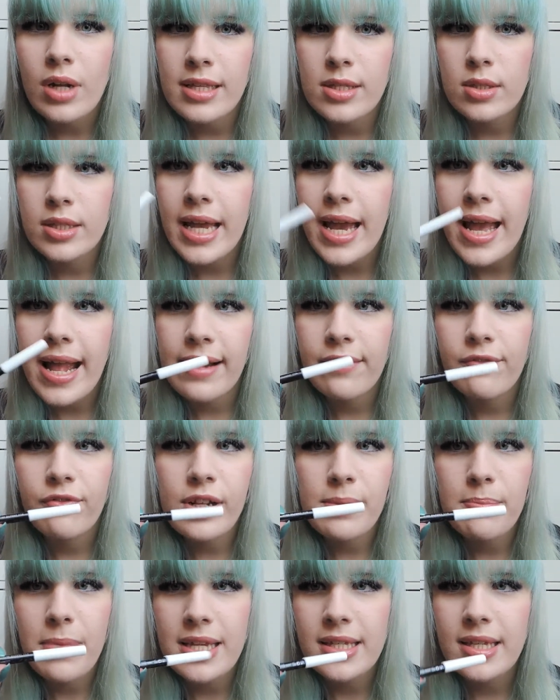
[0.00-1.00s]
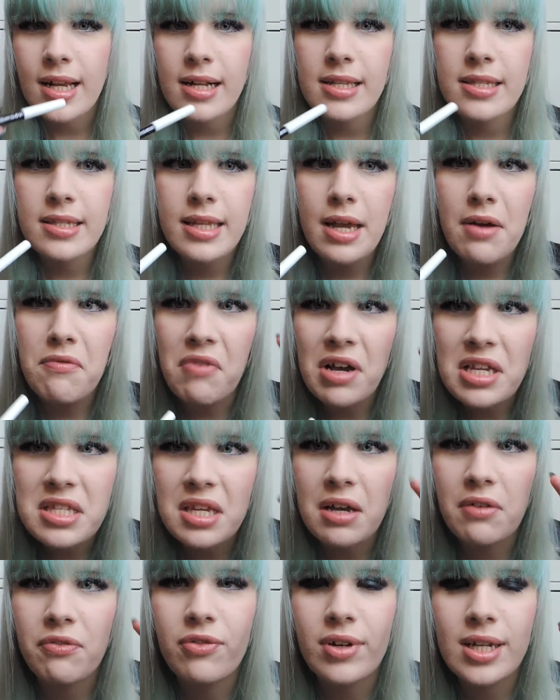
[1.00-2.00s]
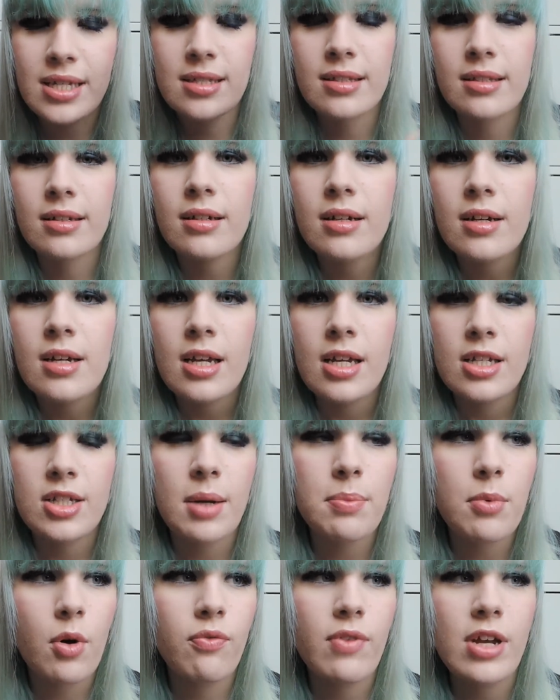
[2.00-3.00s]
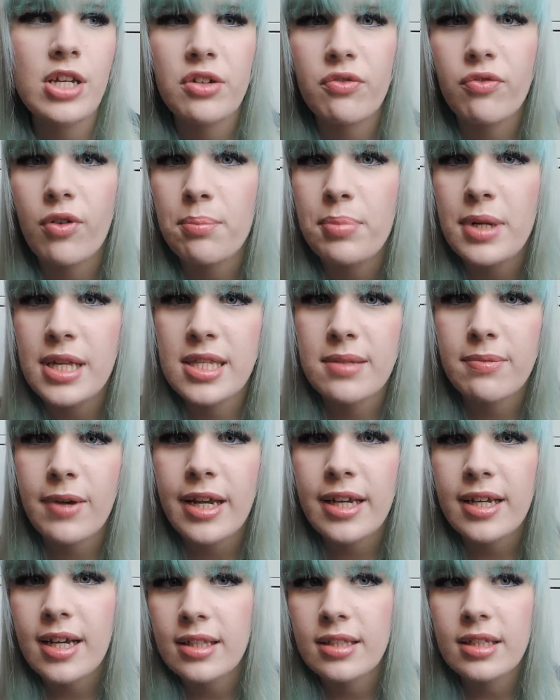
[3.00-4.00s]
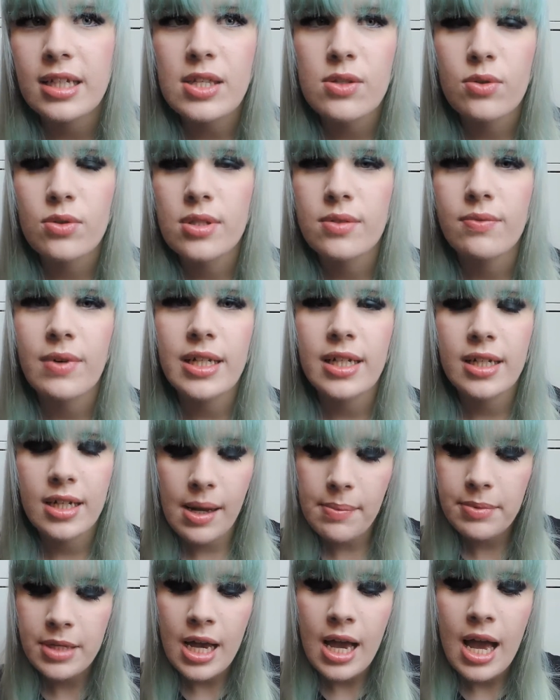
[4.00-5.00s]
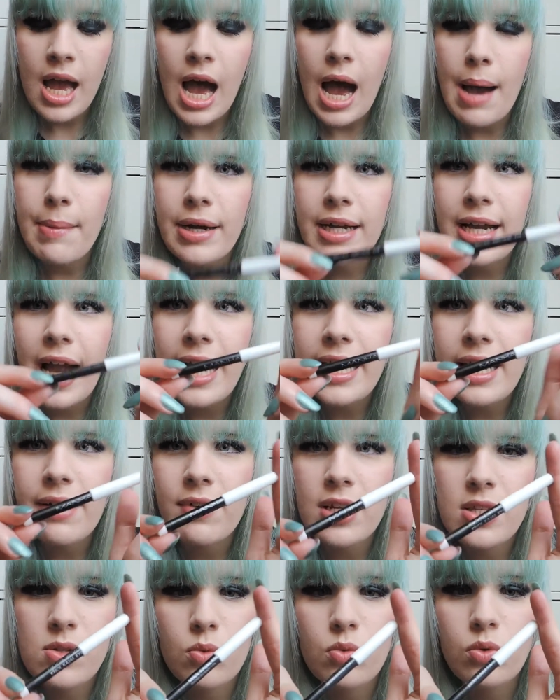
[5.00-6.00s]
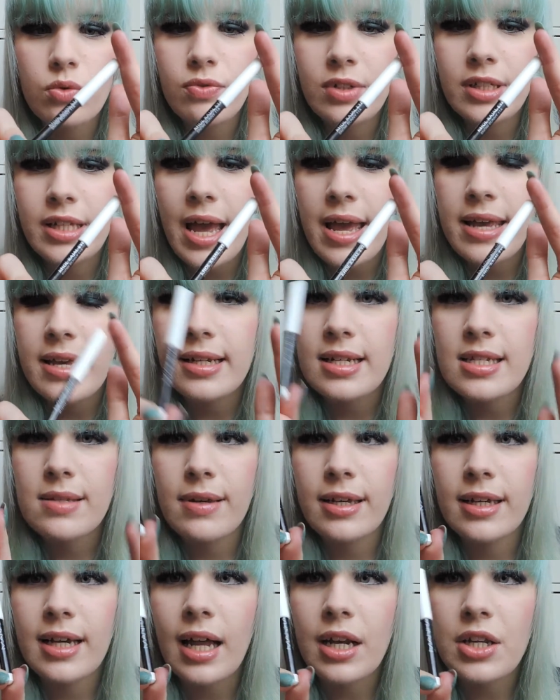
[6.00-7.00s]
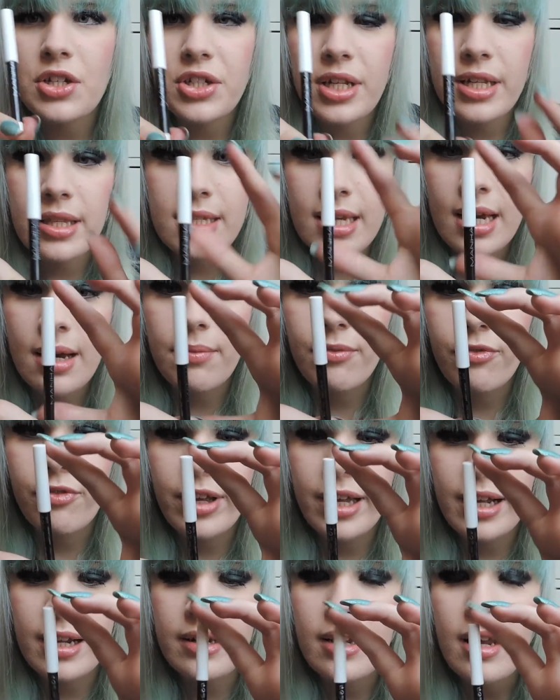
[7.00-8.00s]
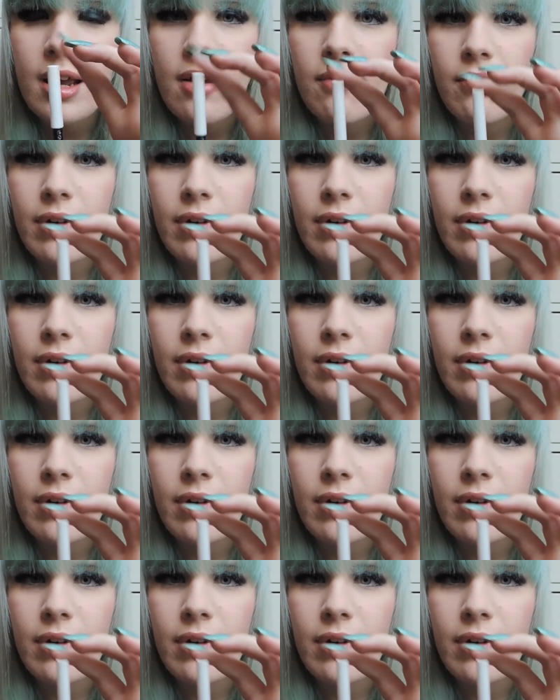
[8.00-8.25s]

Also der hält viel besser als der wasserfeste. Ich habe auch welche von P2, Catrice und so weiter gehabt, aber keiner war so gut wie der hier. Deswegen kann ich den sehr empfehlen.